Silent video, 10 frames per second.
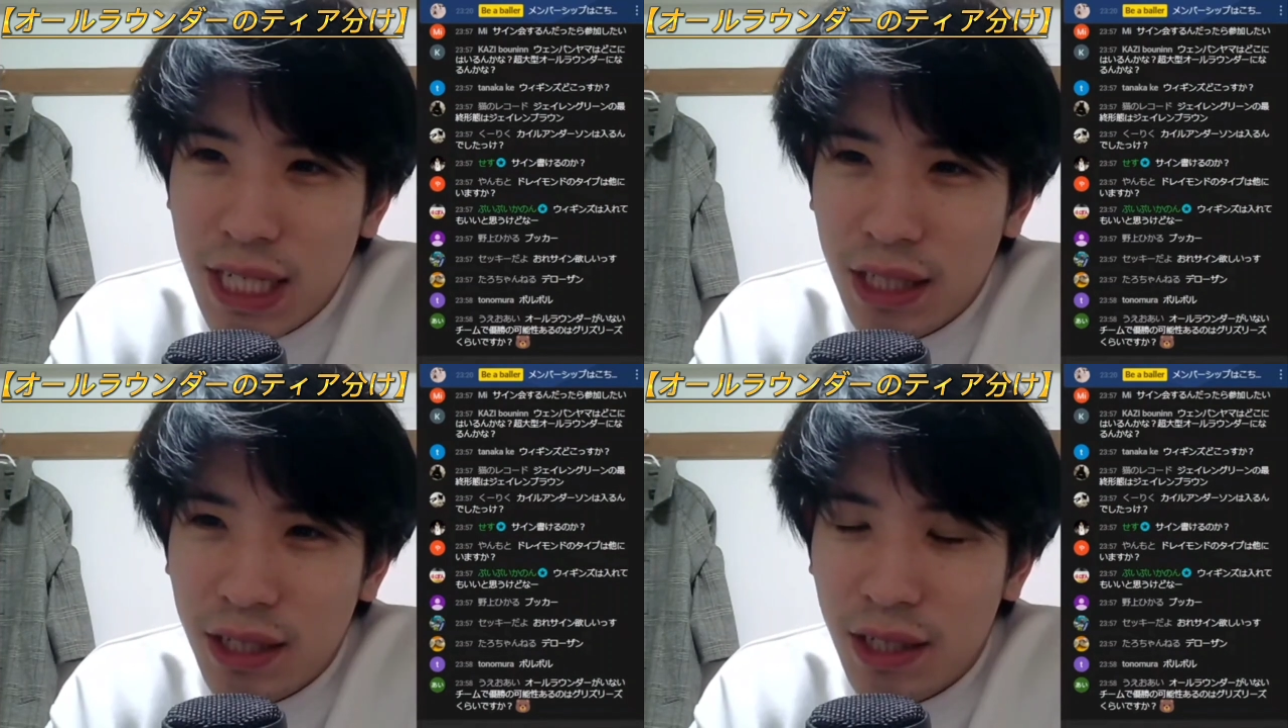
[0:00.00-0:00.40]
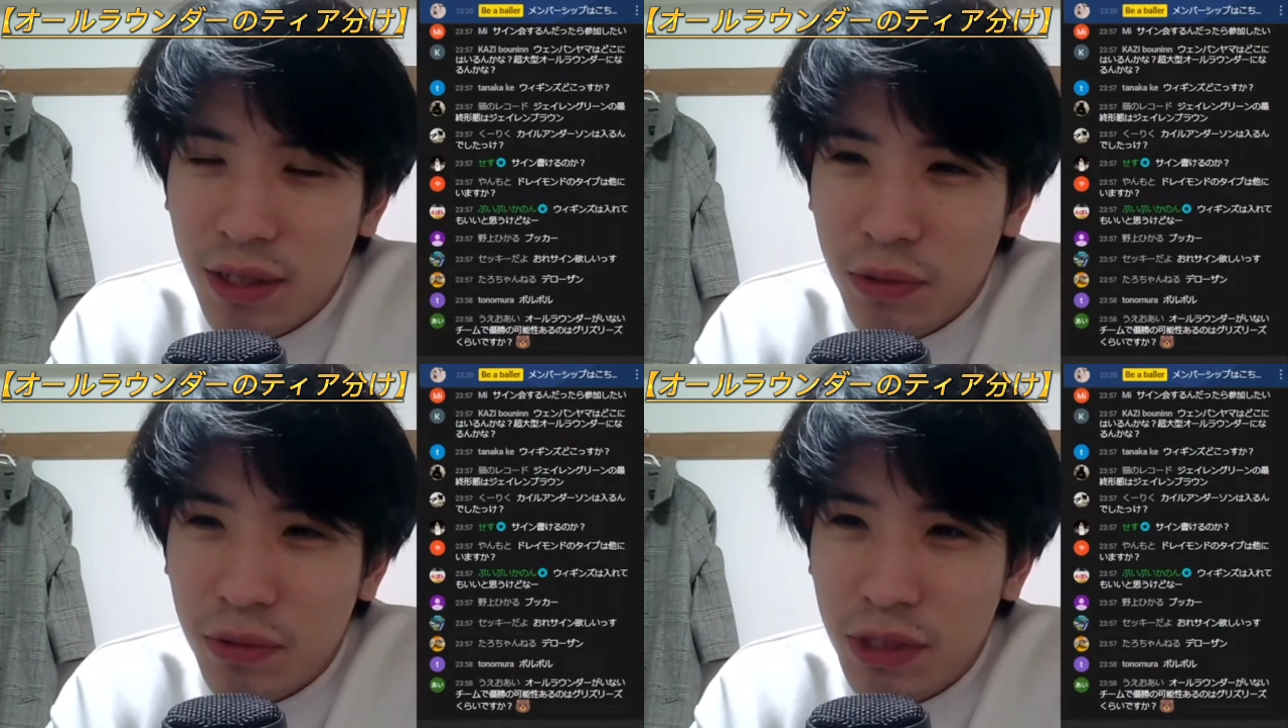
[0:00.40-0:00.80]
やた
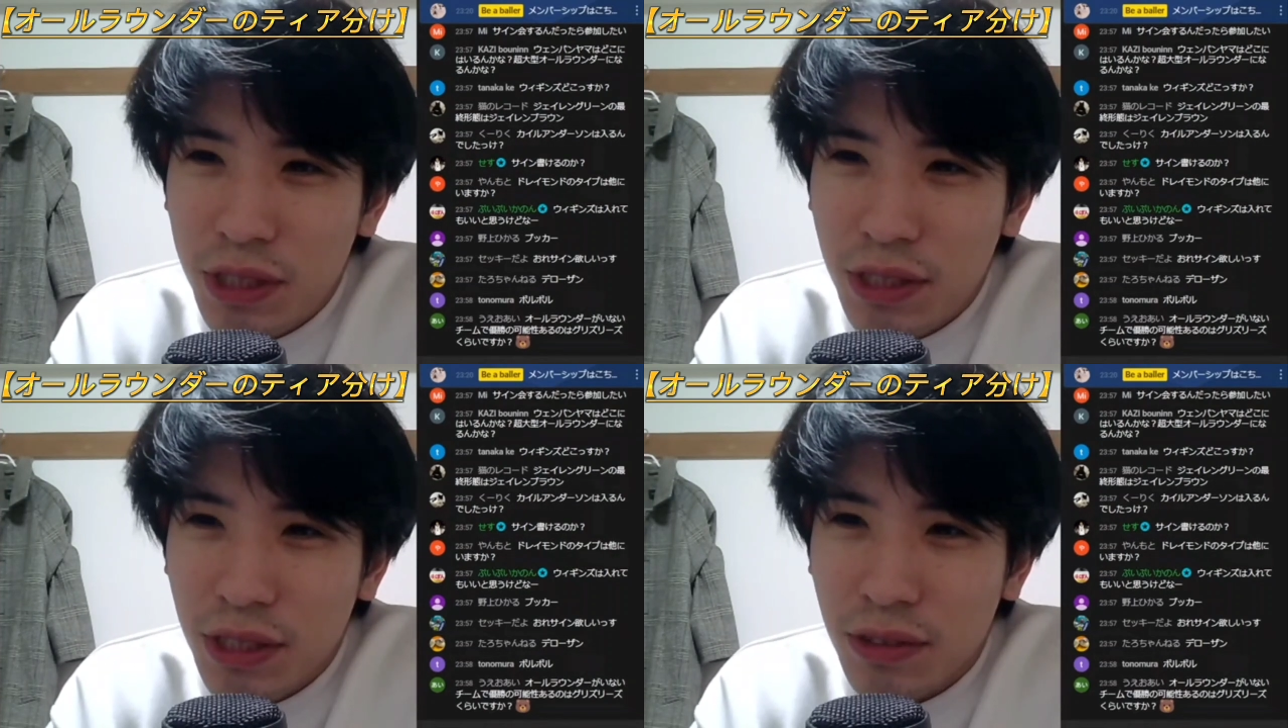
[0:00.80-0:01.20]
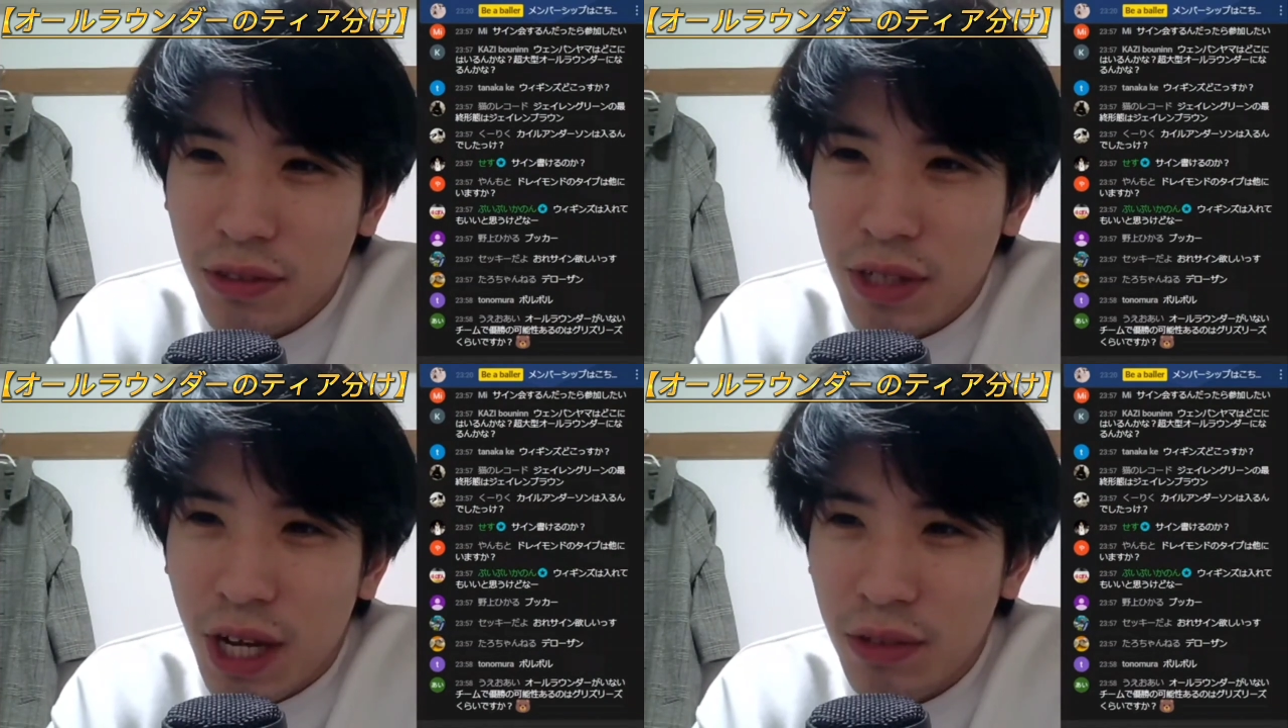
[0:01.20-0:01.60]
ら今
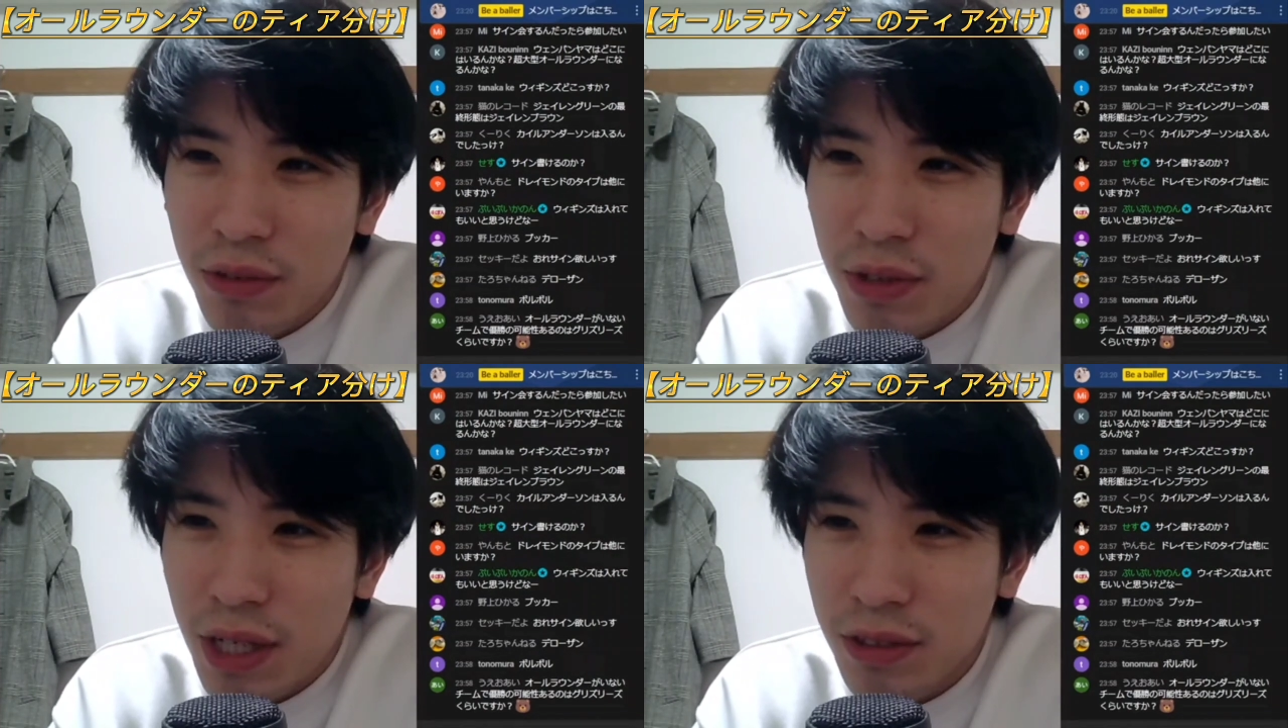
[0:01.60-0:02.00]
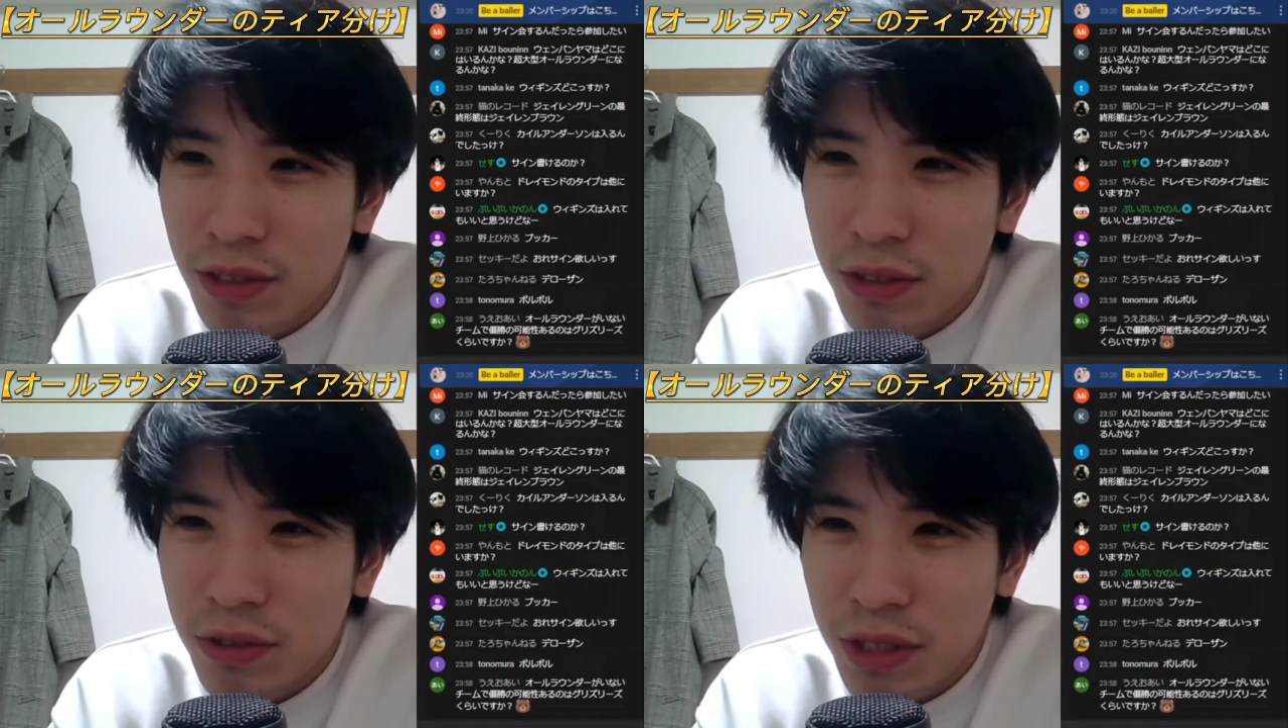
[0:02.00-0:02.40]

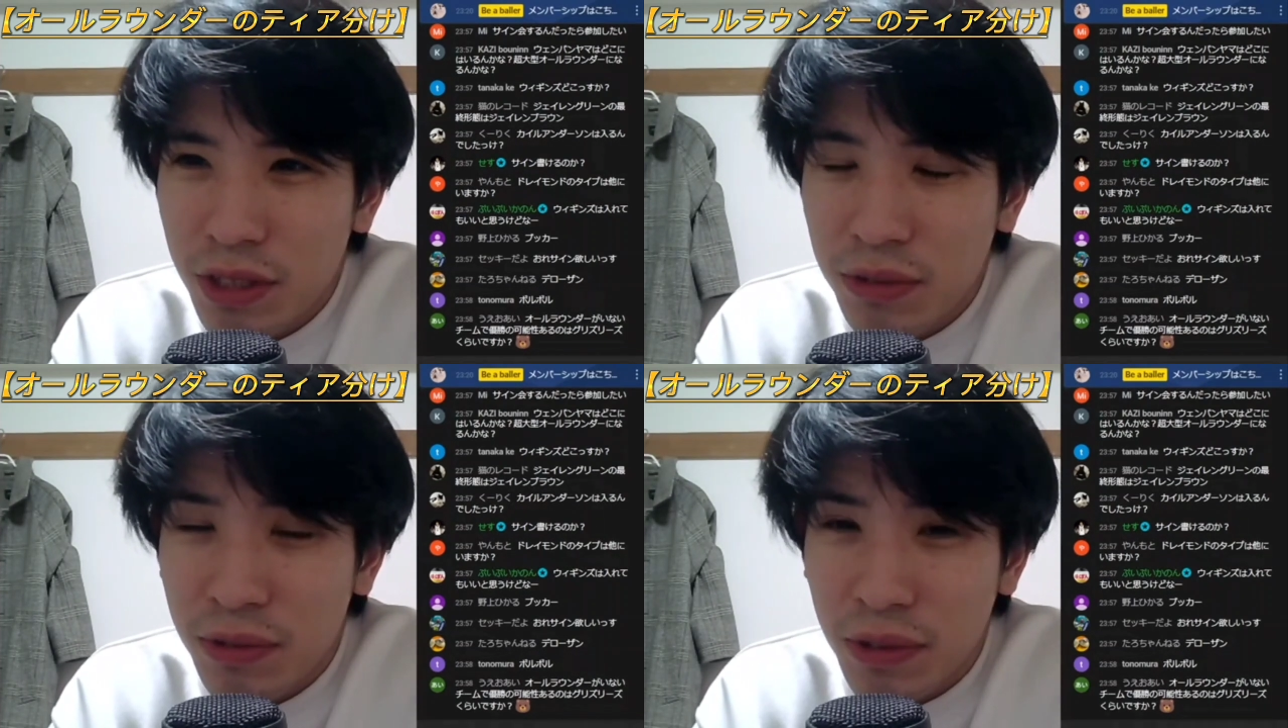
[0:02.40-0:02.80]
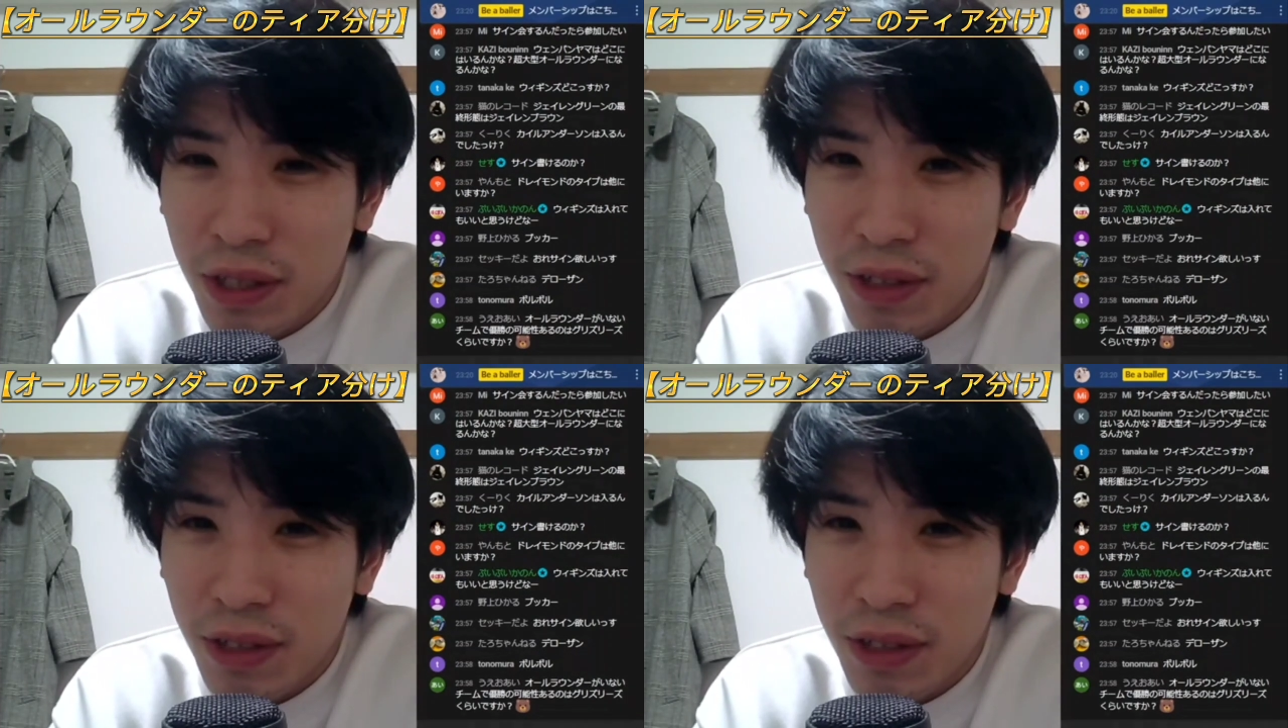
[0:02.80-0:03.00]
シーズンハンドラクッソしてるんよ